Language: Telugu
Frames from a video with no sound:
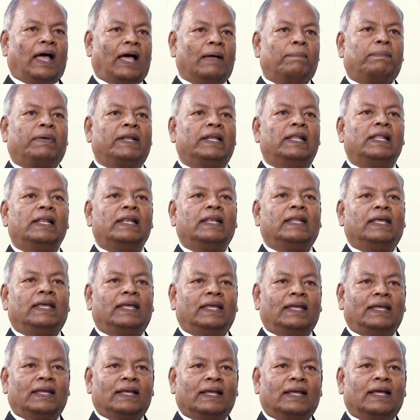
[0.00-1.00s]
ఆ
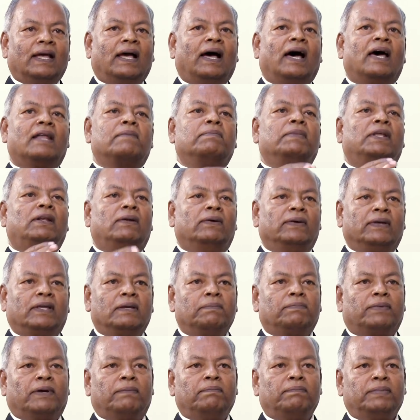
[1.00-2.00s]
పిల్లల్ని
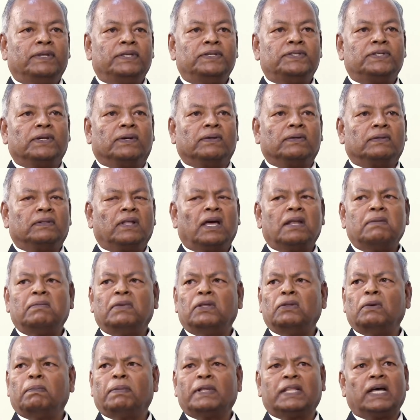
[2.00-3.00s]
ఆర్మీలోకి పంపించాం దాని
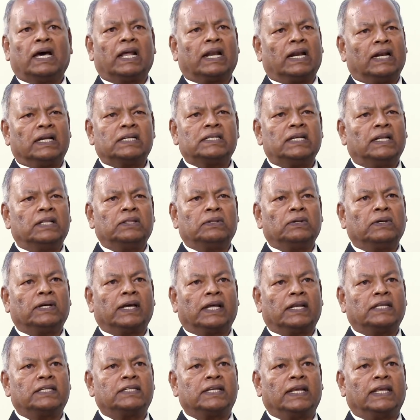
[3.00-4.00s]
మీద పదహారు లక్షలు ఎంతో
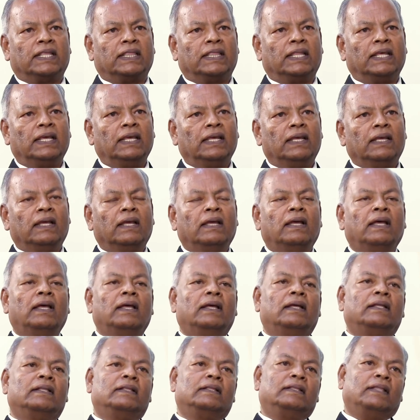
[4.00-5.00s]
ఖర్చు అయింది
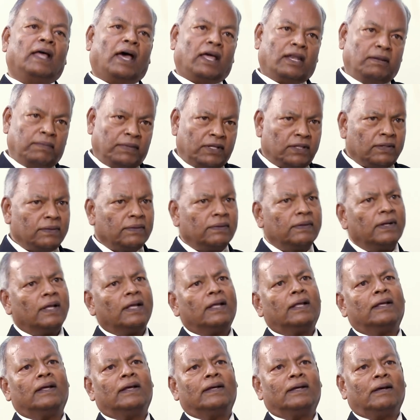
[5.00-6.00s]
దాని మీద
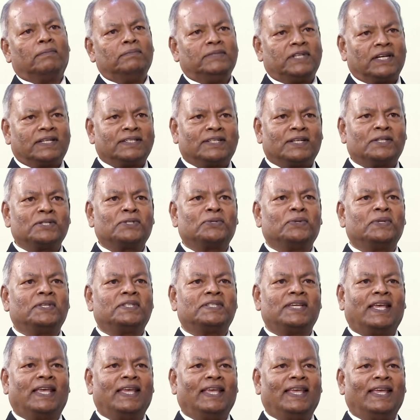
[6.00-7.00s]
కూడా అబ్జెక్షన్స్
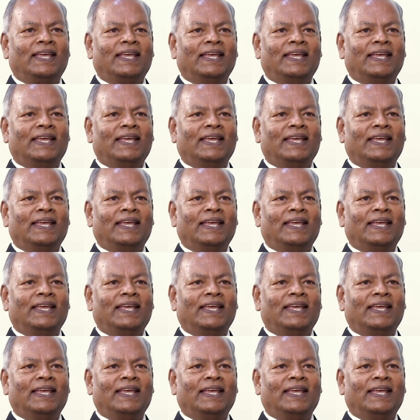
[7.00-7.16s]
వచ్చాయి